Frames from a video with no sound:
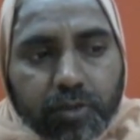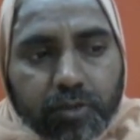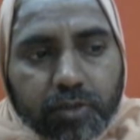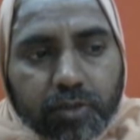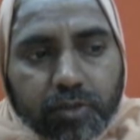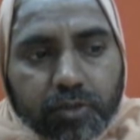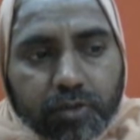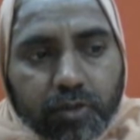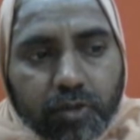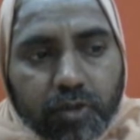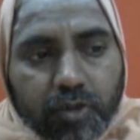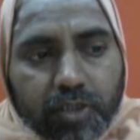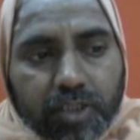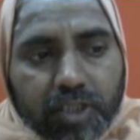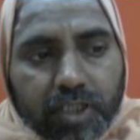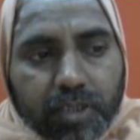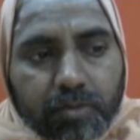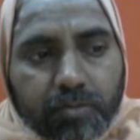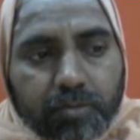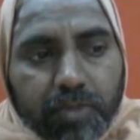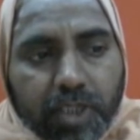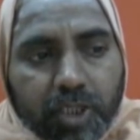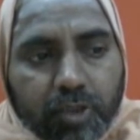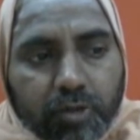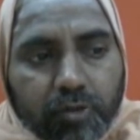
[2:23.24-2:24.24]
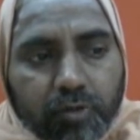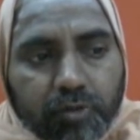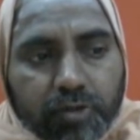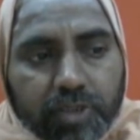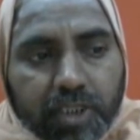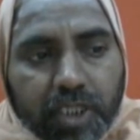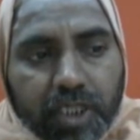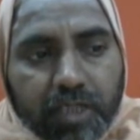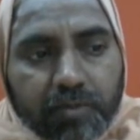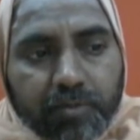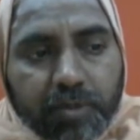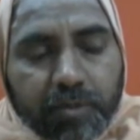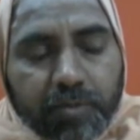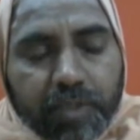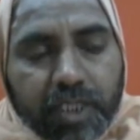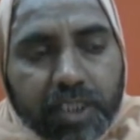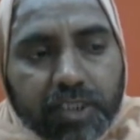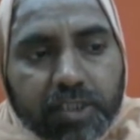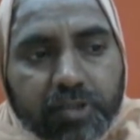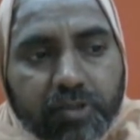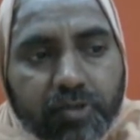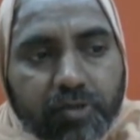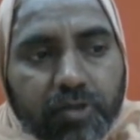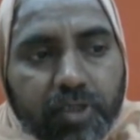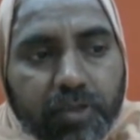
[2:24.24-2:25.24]
जो श्लोक नंबर दूसरा
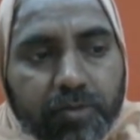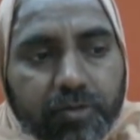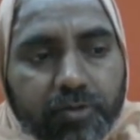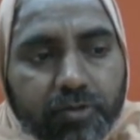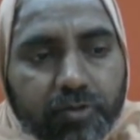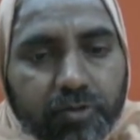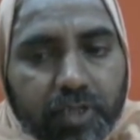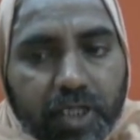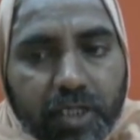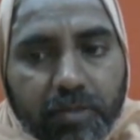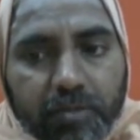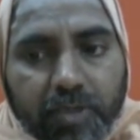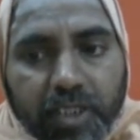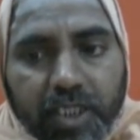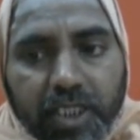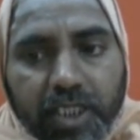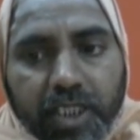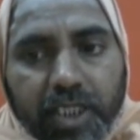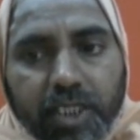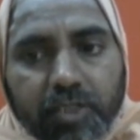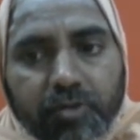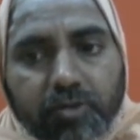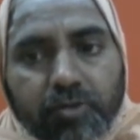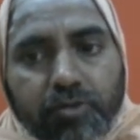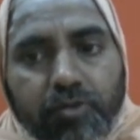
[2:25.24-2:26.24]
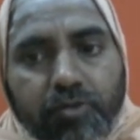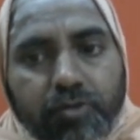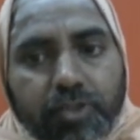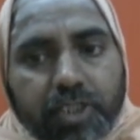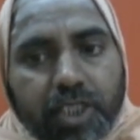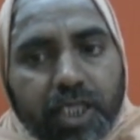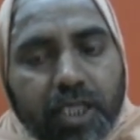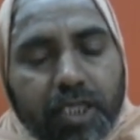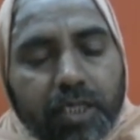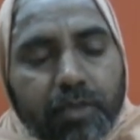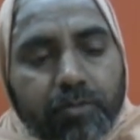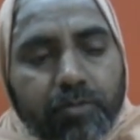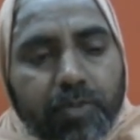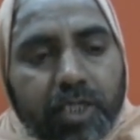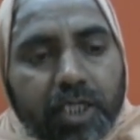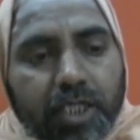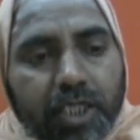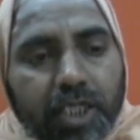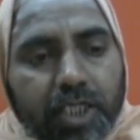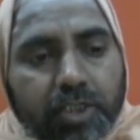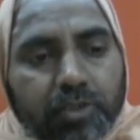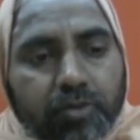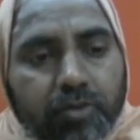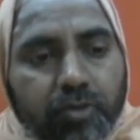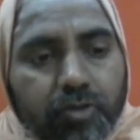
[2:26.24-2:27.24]
विवेक चूड़ी चूड़ामणि का जो दूसरे नंबर
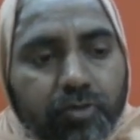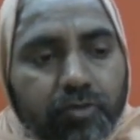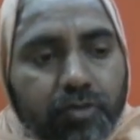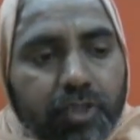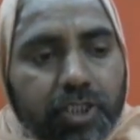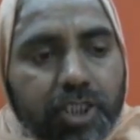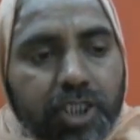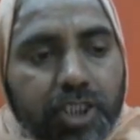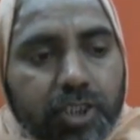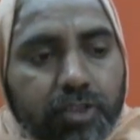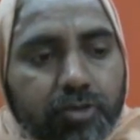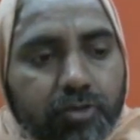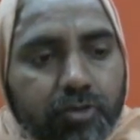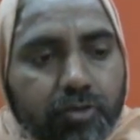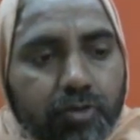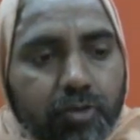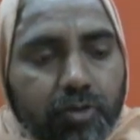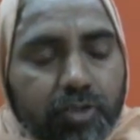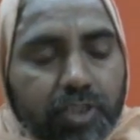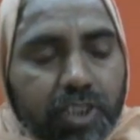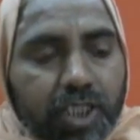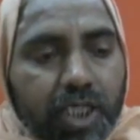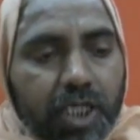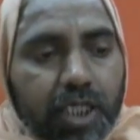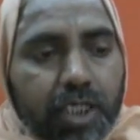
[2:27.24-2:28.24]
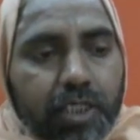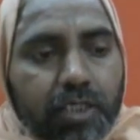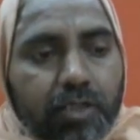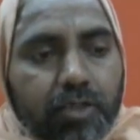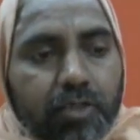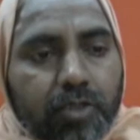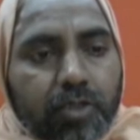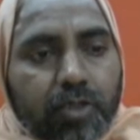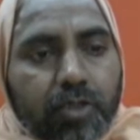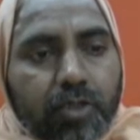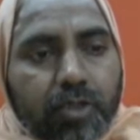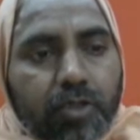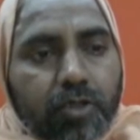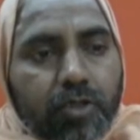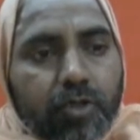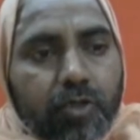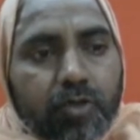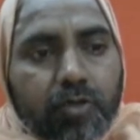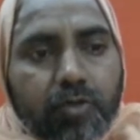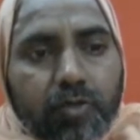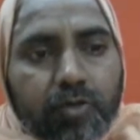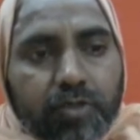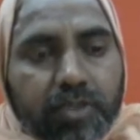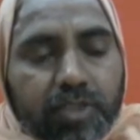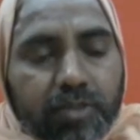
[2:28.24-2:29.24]
का श्लोक द्वितीय श्लोक था
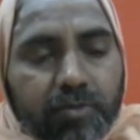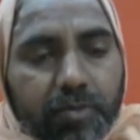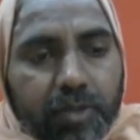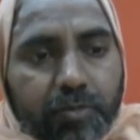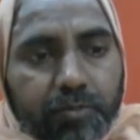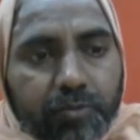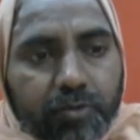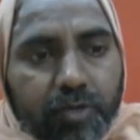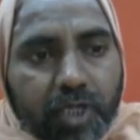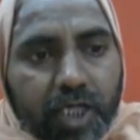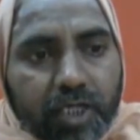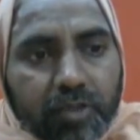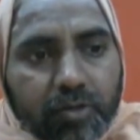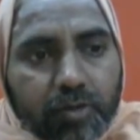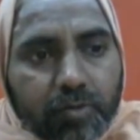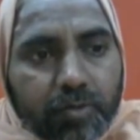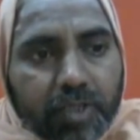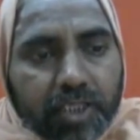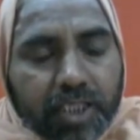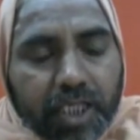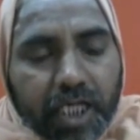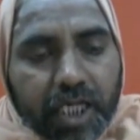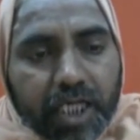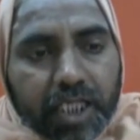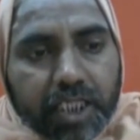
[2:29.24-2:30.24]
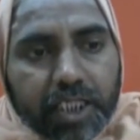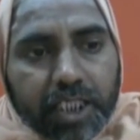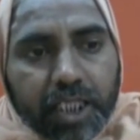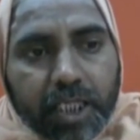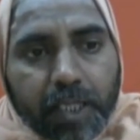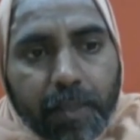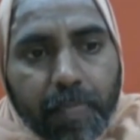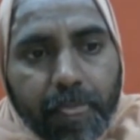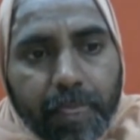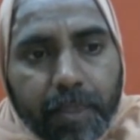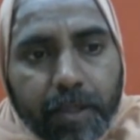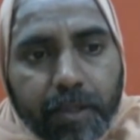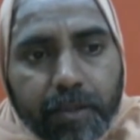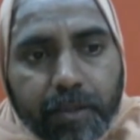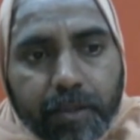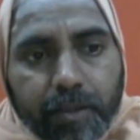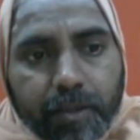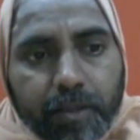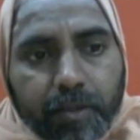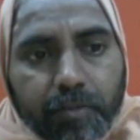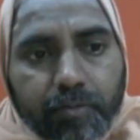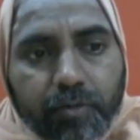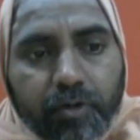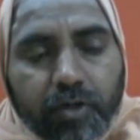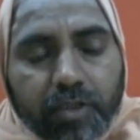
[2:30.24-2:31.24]
उसी में पूरा जो बताए थे
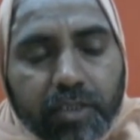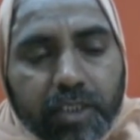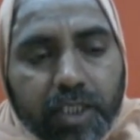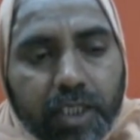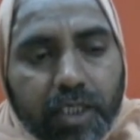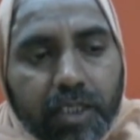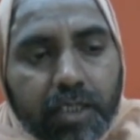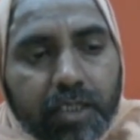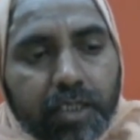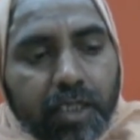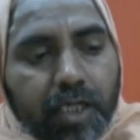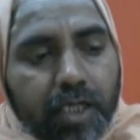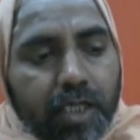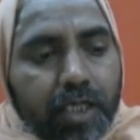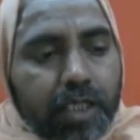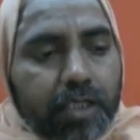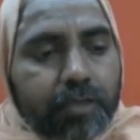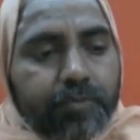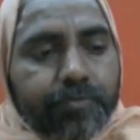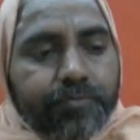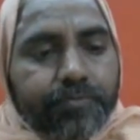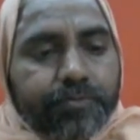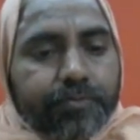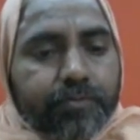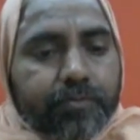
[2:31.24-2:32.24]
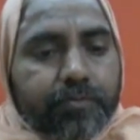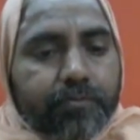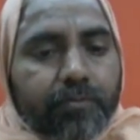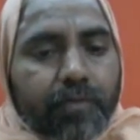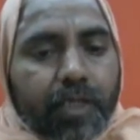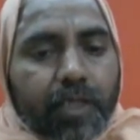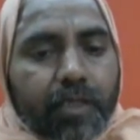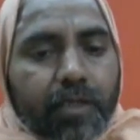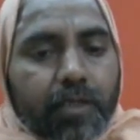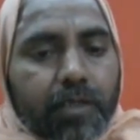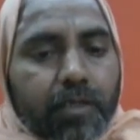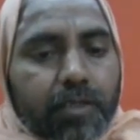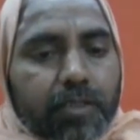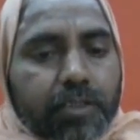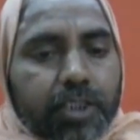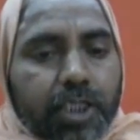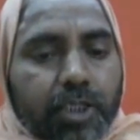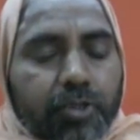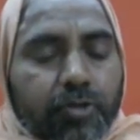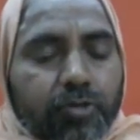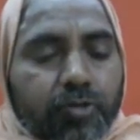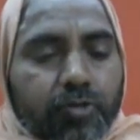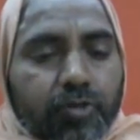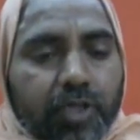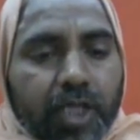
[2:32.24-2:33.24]
मुक्ति हाँ
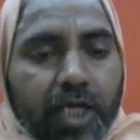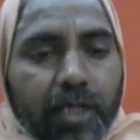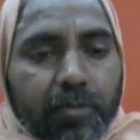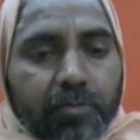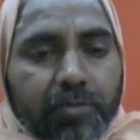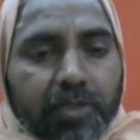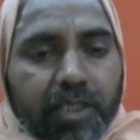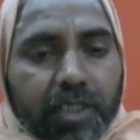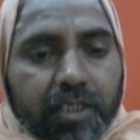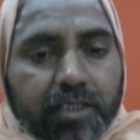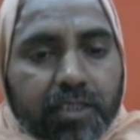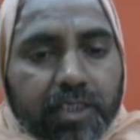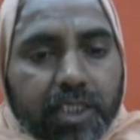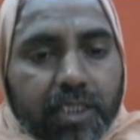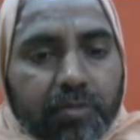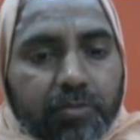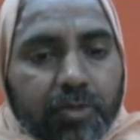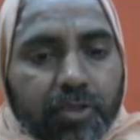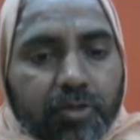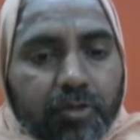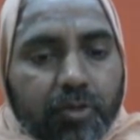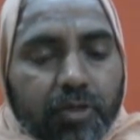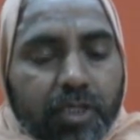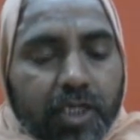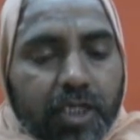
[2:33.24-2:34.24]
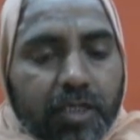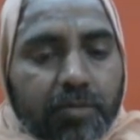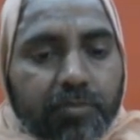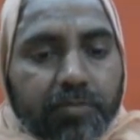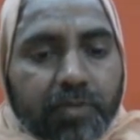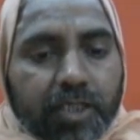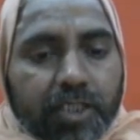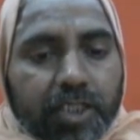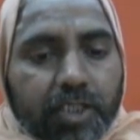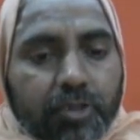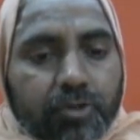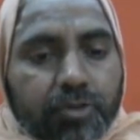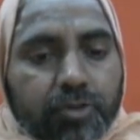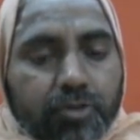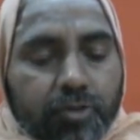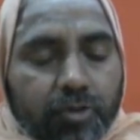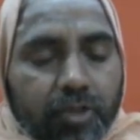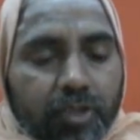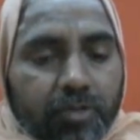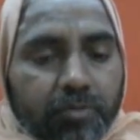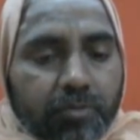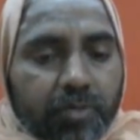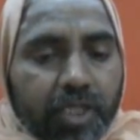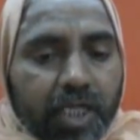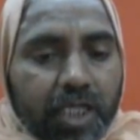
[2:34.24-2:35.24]
जंतु नाम न जन्म दुर्लभ मत उस
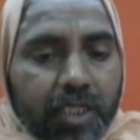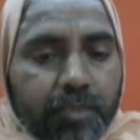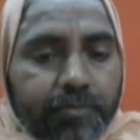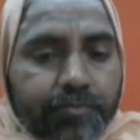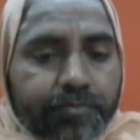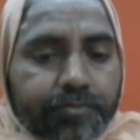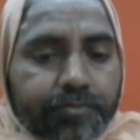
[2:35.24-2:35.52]
श्लोक में